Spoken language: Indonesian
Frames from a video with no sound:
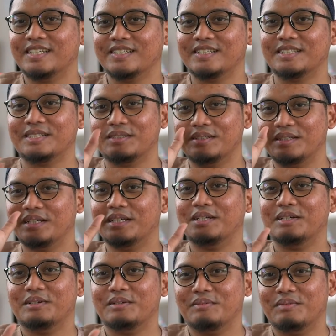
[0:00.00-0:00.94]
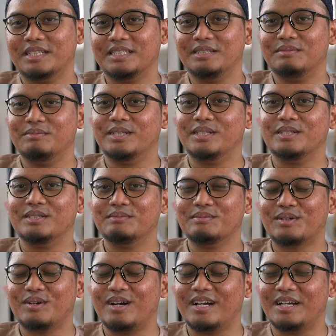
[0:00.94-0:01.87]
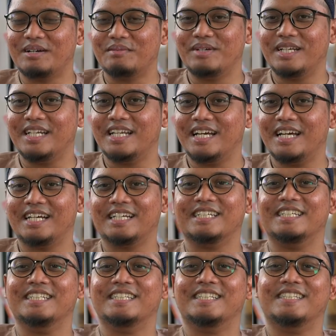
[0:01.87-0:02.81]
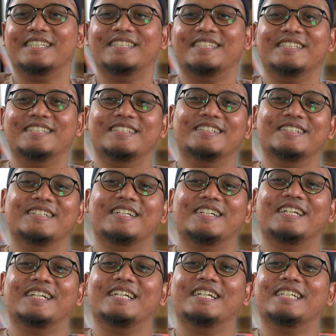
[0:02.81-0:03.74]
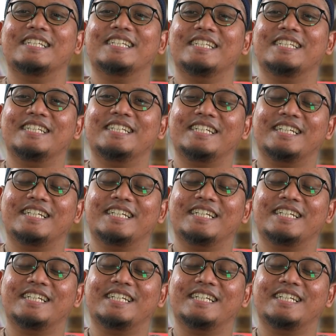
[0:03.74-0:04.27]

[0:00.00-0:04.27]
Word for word: terus pas diminum kok agak beda gitu.